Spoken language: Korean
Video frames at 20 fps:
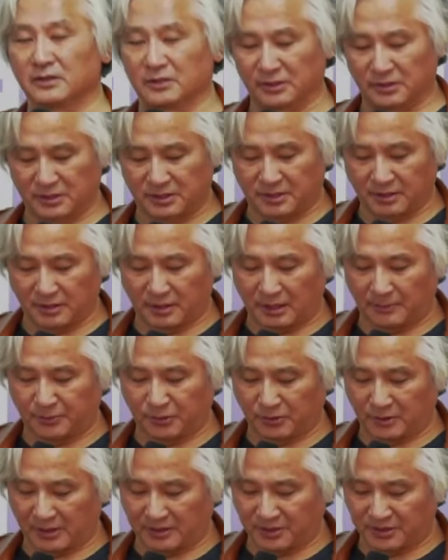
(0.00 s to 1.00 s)
이 시대가
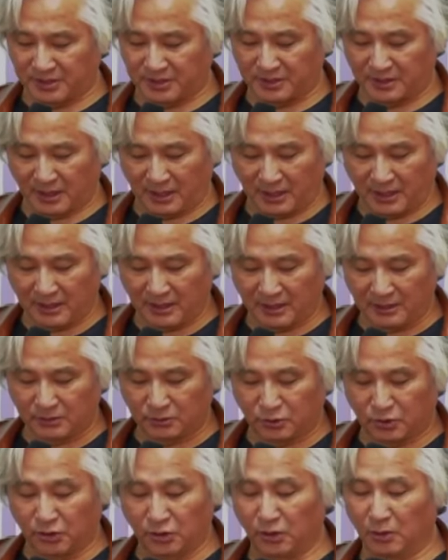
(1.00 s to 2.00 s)
앞으로 갈 것인가
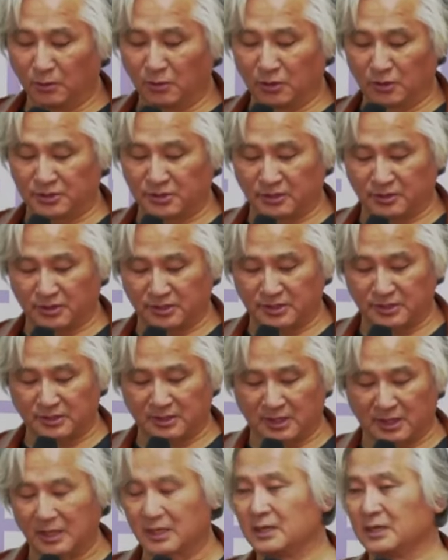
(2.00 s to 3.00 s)
뒤로 물러설
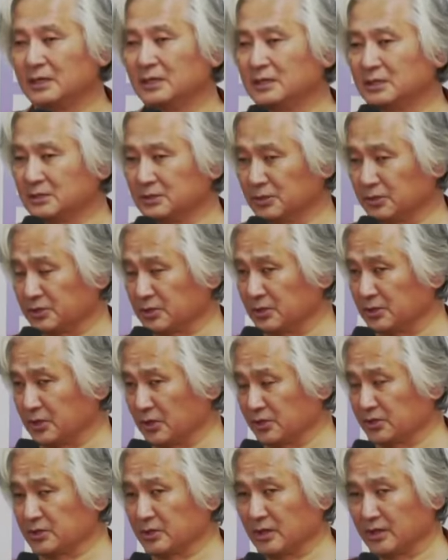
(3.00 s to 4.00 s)
것인가 그것을
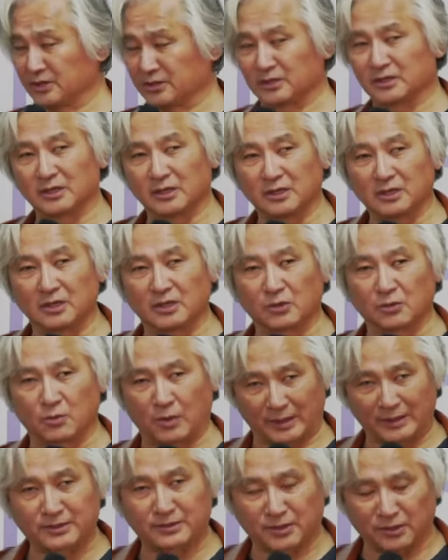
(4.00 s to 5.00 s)
결정하는
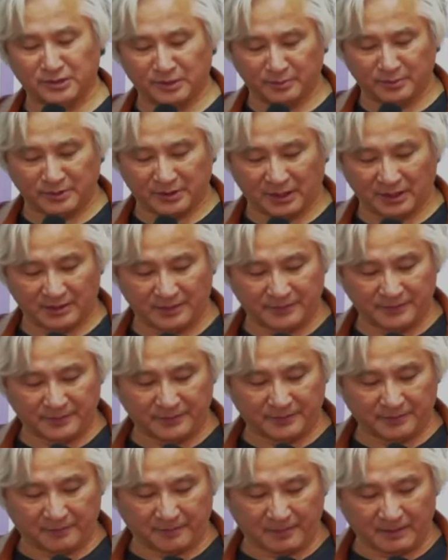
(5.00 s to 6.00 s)
관건입니다.
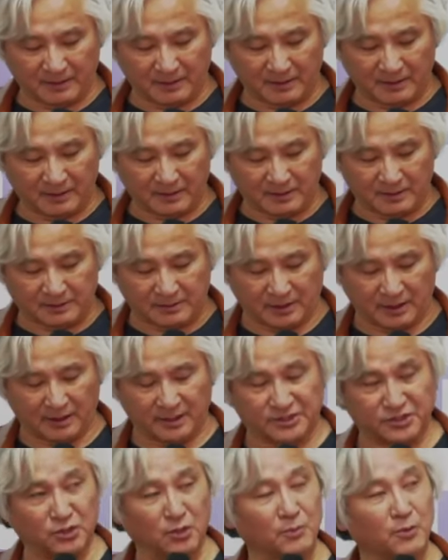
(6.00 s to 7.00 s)

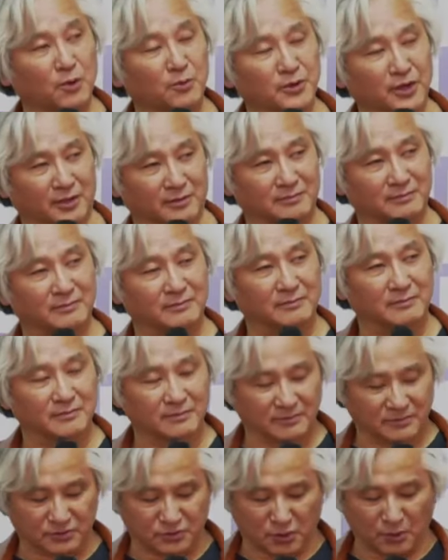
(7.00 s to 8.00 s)
따지고 보면
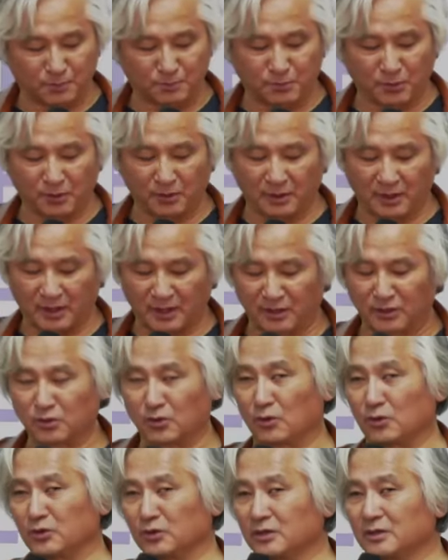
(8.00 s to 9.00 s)
촛불
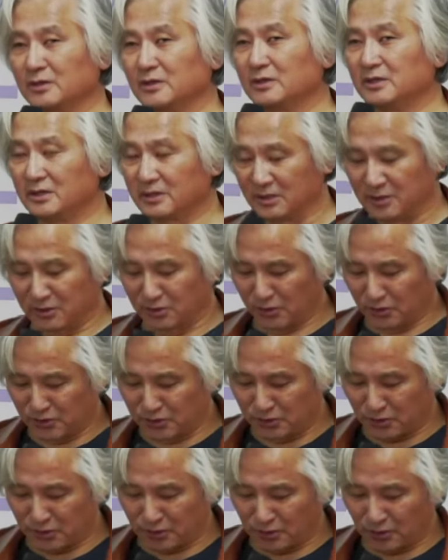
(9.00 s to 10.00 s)
행동은
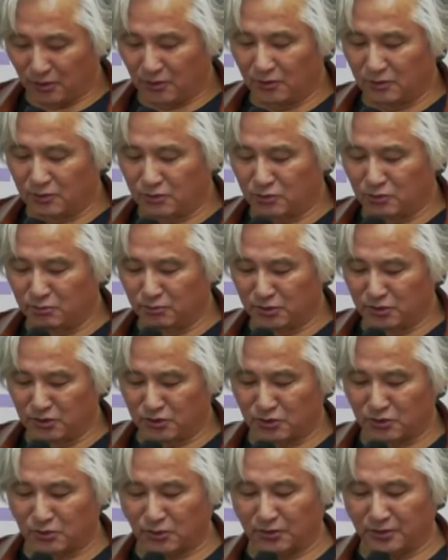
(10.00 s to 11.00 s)
근원적으로
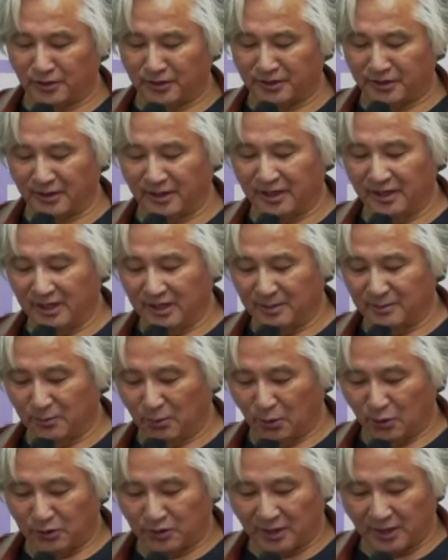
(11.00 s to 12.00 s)
국민주권당의
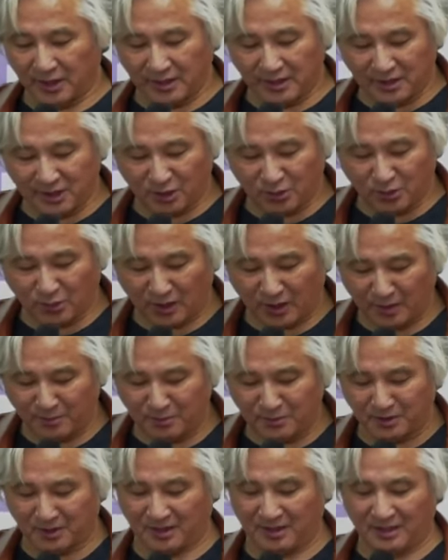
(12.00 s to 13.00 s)
모태이기도
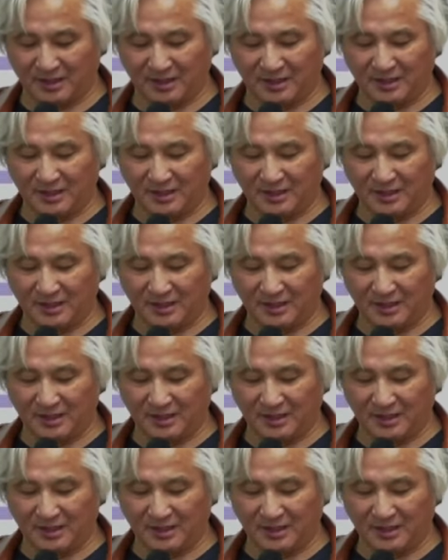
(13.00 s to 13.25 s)
합니다.